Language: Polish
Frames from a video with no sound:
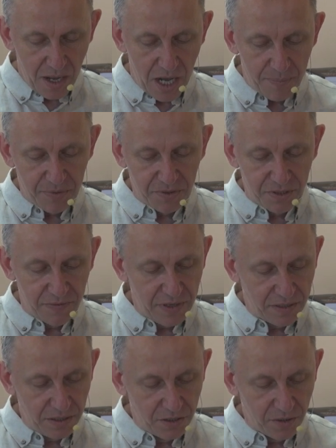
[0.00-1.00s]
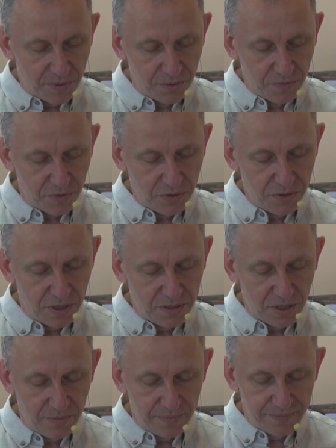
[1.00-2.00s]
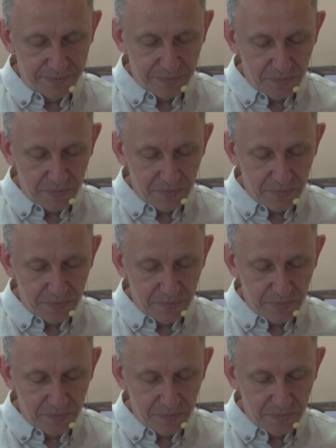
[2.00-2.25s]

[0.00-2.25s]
a pozostawia tylko pod uwodzicielskim